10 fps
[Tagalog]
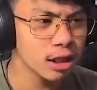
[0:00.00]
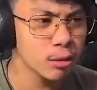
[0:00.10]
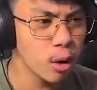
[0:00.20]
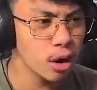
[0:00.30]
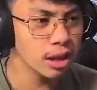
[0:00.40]
na ito
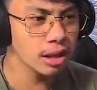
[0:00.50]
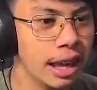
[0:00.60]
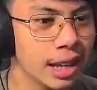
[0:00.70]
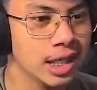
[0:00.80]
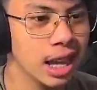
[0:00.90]
boy.
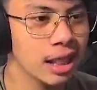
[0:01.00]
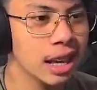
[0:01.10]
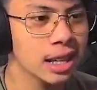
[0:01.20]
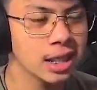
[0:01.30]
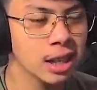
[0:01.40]
Eh kasi
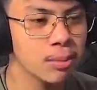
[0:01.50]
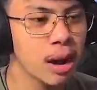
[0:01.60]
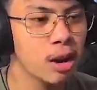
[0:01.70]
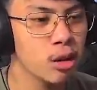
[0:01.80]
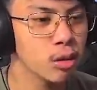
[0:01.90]

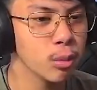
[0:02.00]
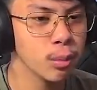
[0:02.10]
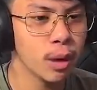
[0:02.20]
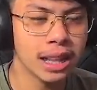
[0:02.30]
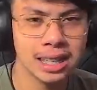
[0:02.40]
naisipan kong
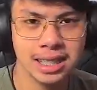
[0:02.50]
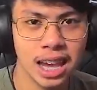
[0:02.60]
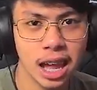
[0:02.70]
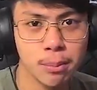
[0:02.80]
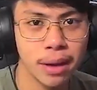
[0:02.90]
gumawa ng
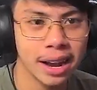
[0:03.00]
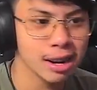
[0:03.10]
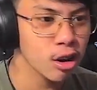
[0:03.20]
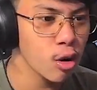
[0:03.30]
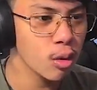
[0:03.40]
server
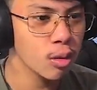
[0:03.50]
no.